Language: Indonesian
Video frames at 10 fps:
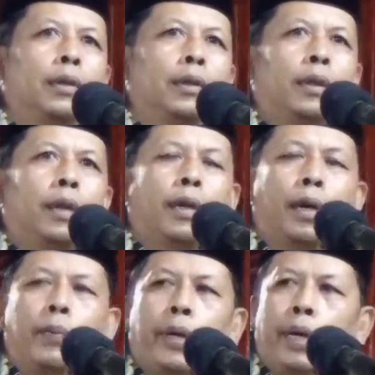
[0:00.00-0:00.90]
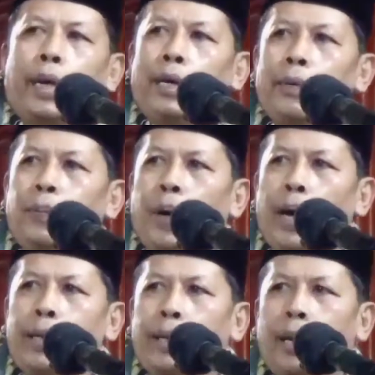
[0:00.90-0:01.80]
karena berkat
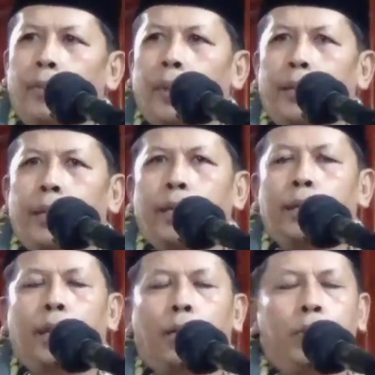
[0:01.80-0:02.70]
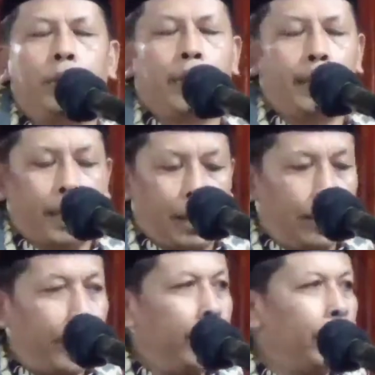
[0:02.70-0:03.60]
limpahan rahmat dan karunia-Nya
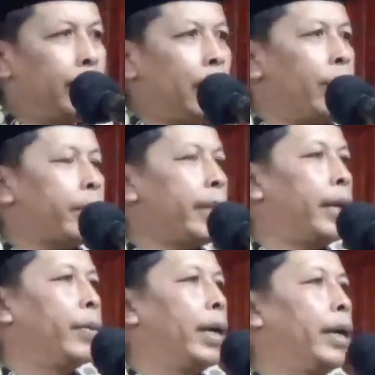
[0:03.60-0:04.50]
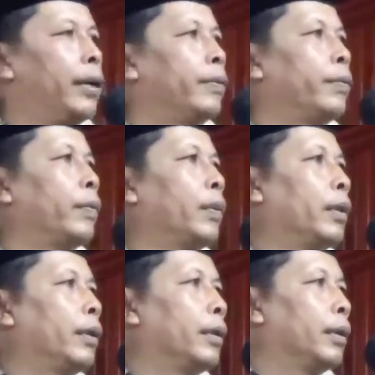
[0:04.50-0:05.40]
kepada kita bersama
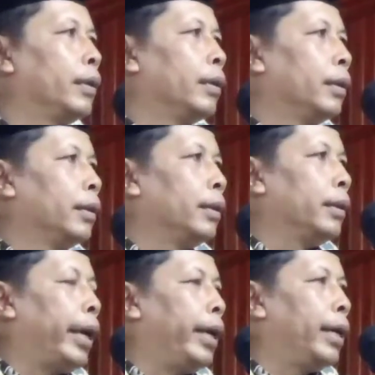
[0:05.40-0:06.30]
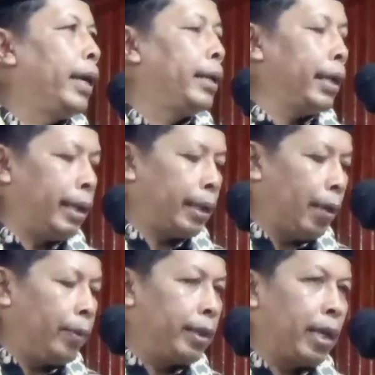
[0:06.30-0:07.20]
sehingganya
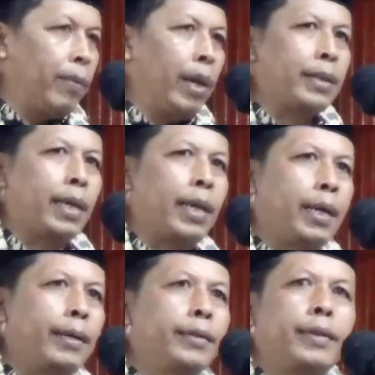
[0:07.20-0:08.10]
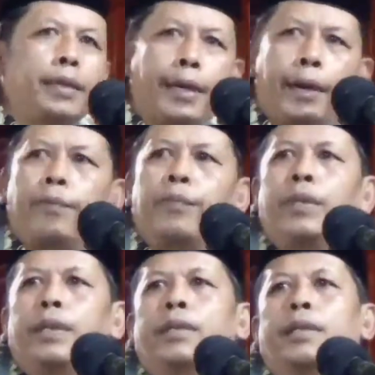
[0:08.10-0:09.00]
kita bisa melaksanakan siam
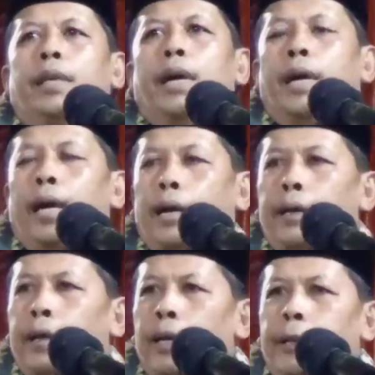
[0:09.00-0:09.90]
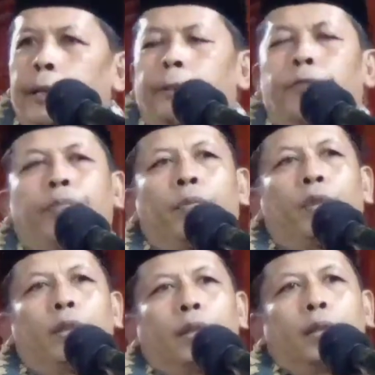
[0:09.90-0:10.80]
di siang hari tadi
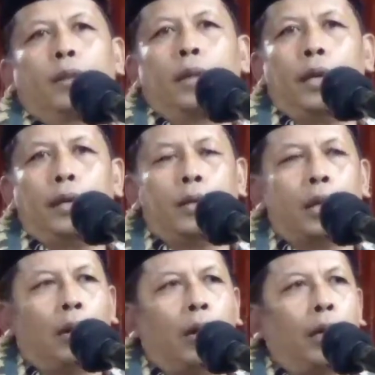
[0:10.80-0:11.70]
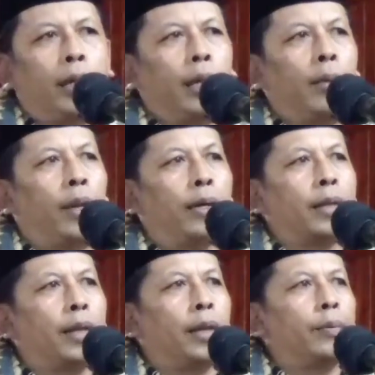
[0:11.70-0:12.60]
dan insya Allah kita
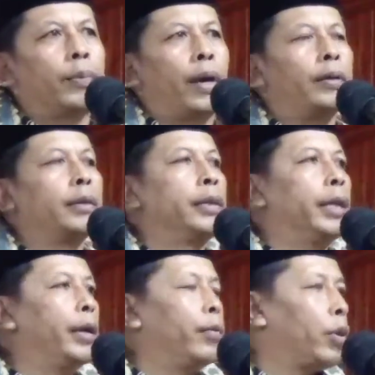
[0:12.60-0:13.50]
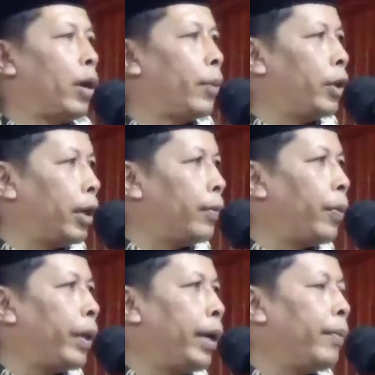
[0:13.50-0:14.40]
melaksanakan Qiyamul Ramadan
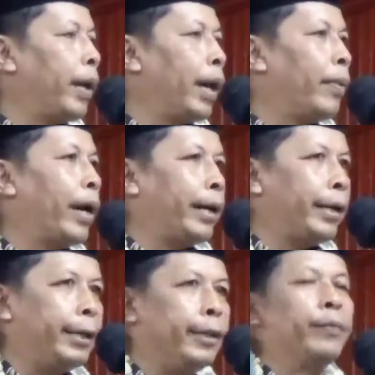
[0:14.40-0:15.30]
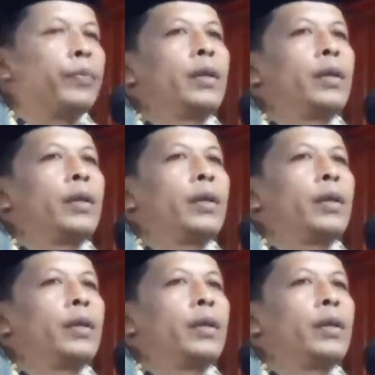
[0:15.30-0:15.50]
pada malam hari ini.